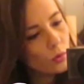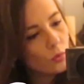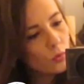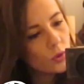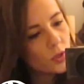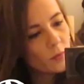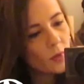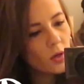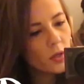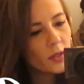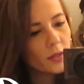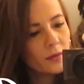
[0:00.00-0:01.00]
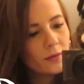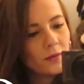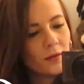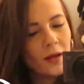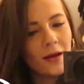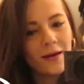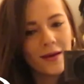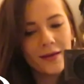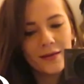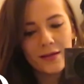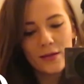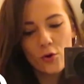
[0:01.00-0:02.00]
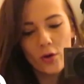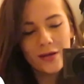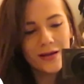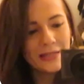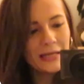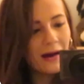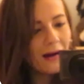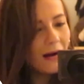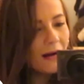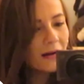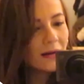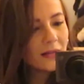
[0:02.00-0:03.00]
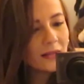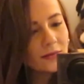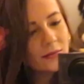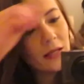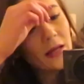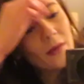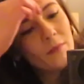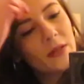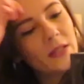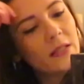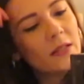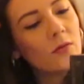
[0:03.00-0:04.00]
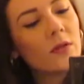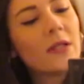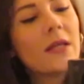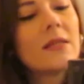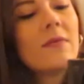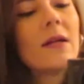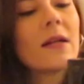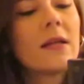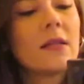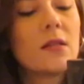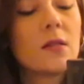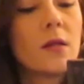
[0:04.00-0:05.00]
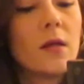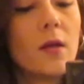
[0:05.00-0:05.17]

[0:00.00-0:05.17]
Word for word: Guten Morgen, ein neuer Tag beginnt und ich gehe jetzt wieder gleich ins